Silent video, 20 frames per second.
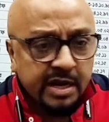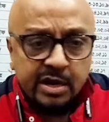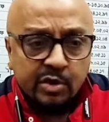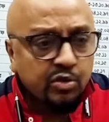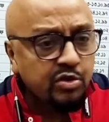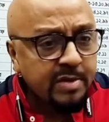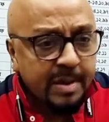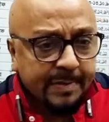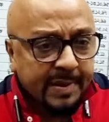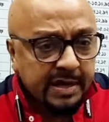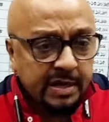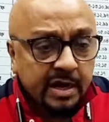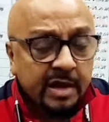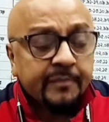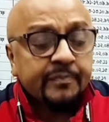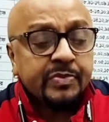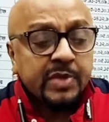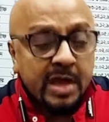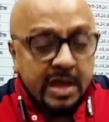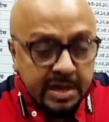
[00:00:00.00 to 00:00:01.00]
এটা কোনো ব্যাপার না
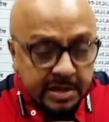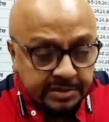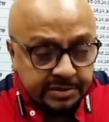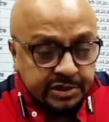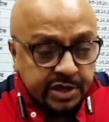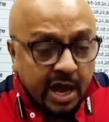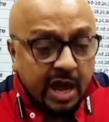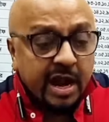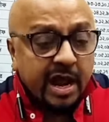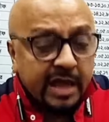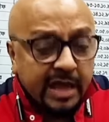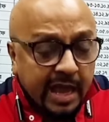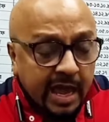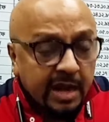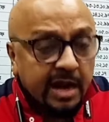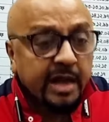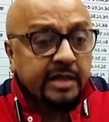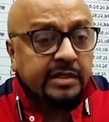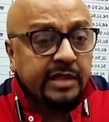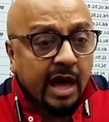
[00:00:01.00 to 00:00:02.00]
যারা
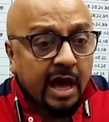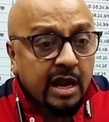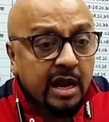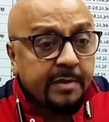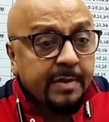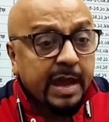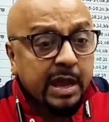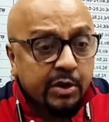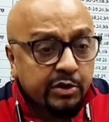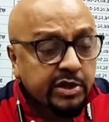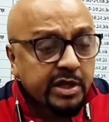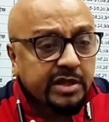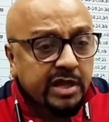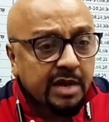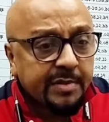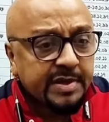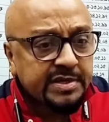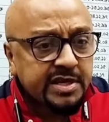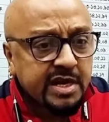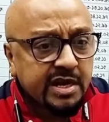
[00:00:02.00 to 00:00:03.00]
খেলায় ধারাবাহিকতা
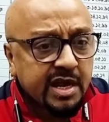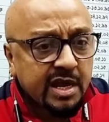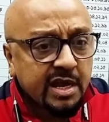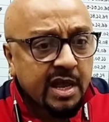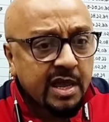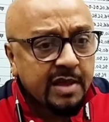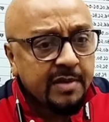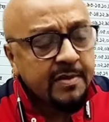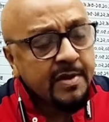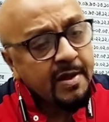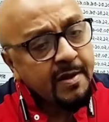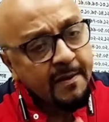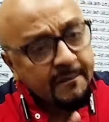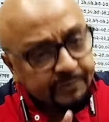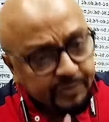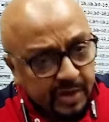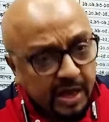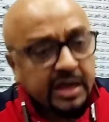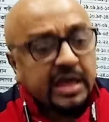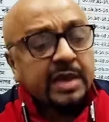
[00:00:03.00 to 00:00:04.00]
থাকবে যার খেলা
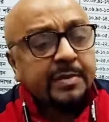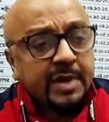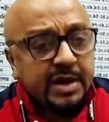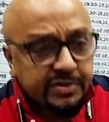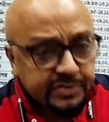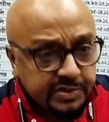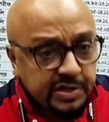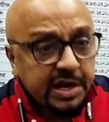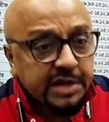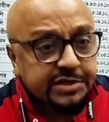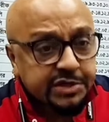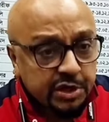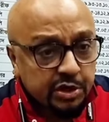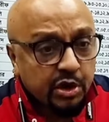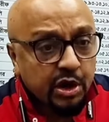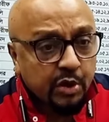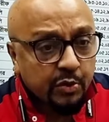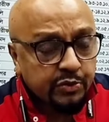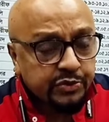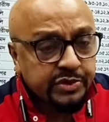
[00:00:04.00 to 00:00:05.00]
তাকে এবার সিলেকশন
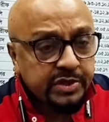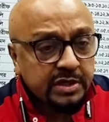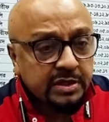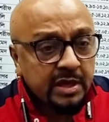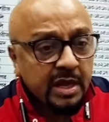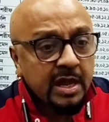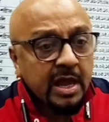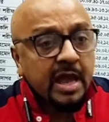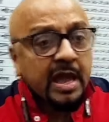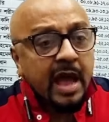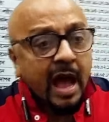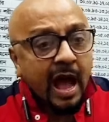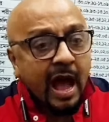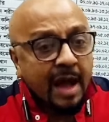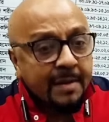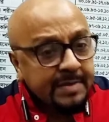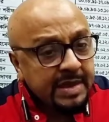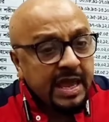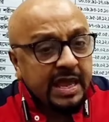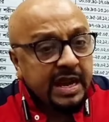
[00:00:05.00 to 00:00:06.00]
করা উচিত
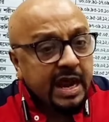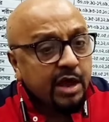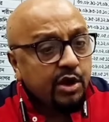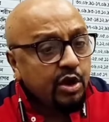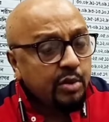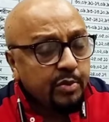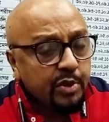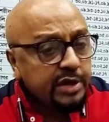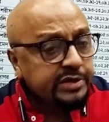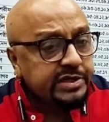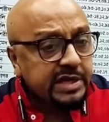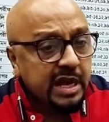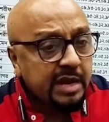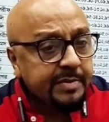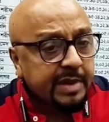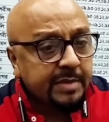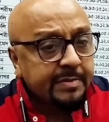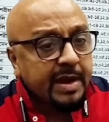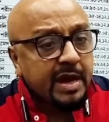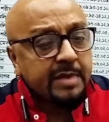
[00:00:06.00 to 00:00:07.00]
আমি এর আগে বলেছিলাম
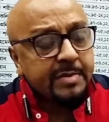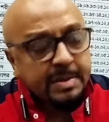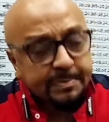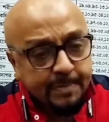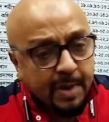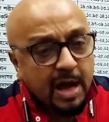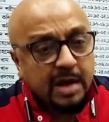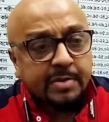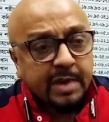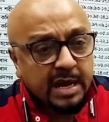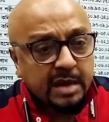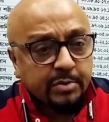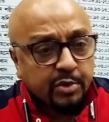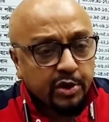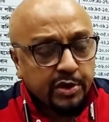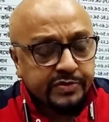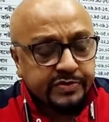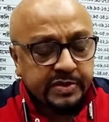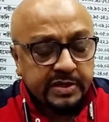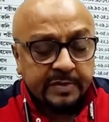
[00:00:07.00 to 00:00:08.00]
একবার আমি বারবারই
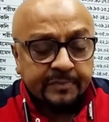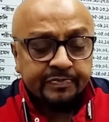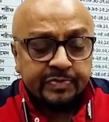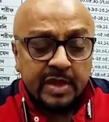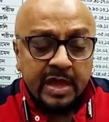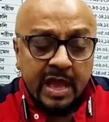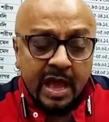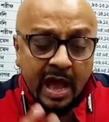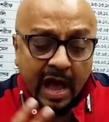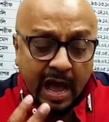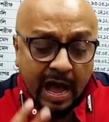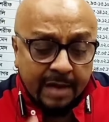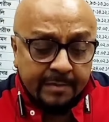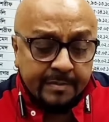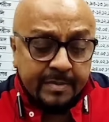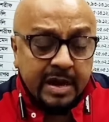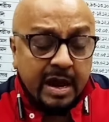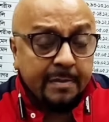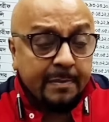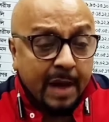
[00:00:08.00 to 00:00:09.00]
বলেছি
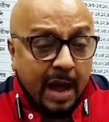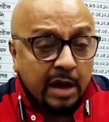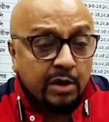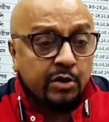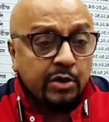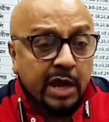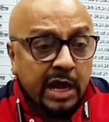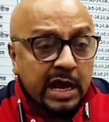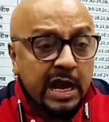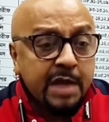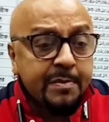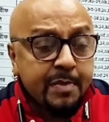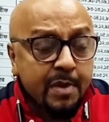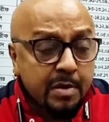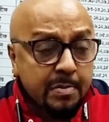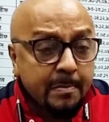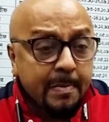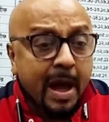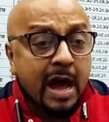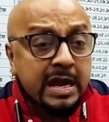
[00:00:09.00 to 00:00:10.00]
আমরা ভালো খেললে পর
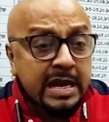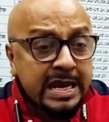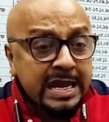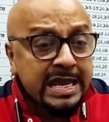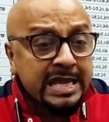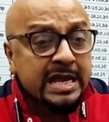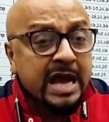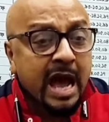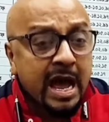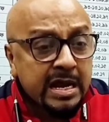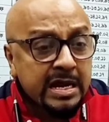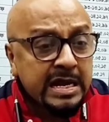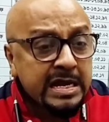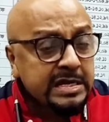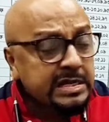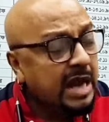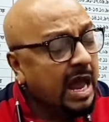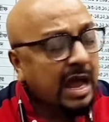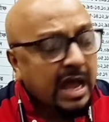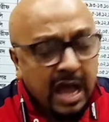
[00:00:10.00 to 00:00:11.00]
বাড়ি গাড়ি
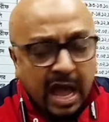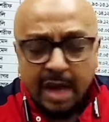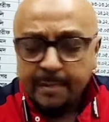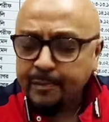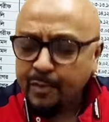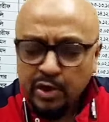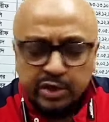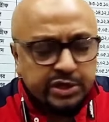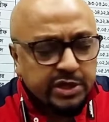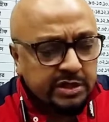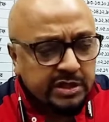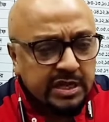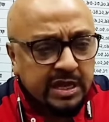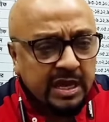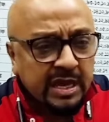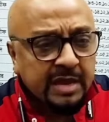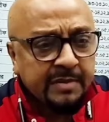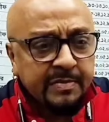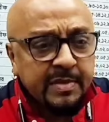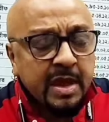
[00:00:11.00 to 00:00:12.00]
টাকা পয়সা দিয়ে
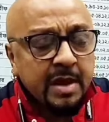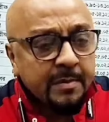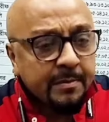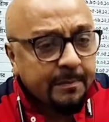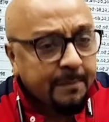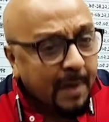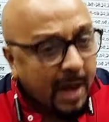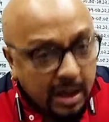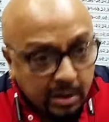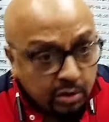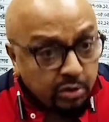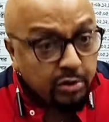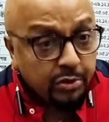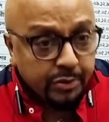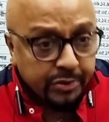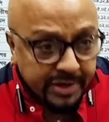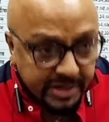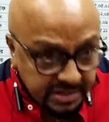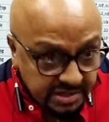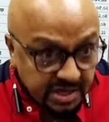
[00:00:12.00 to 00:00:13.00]
পাগল
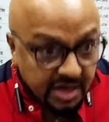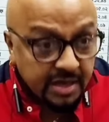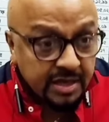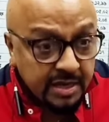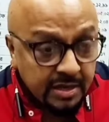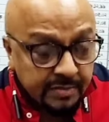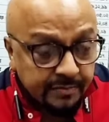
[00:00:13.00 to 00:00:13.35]
হয়ে যাই